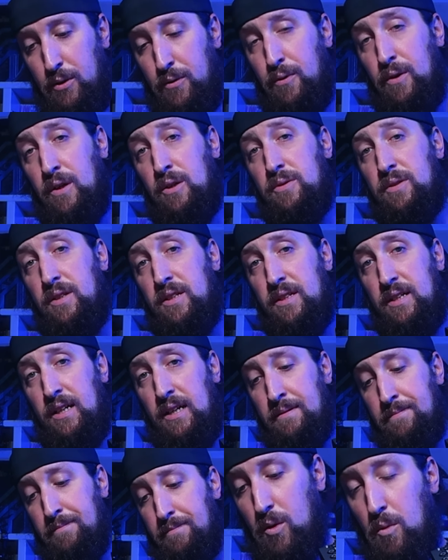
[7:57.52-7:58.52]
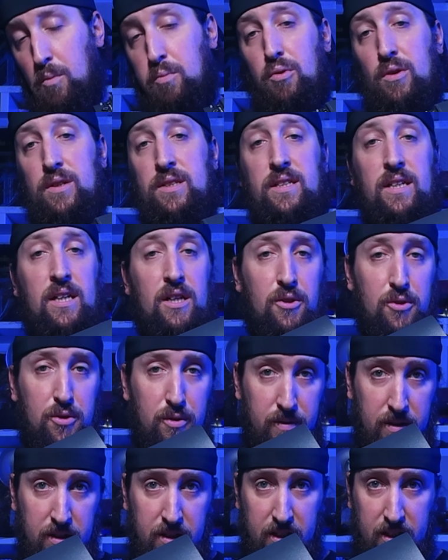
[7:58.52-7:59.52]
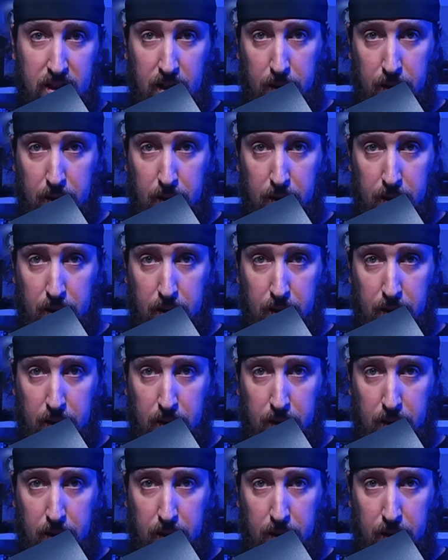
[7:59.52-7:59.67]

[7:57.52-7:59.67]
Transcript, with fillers: Une fois qu'on en est là, on pourrait se dire que devant, c'est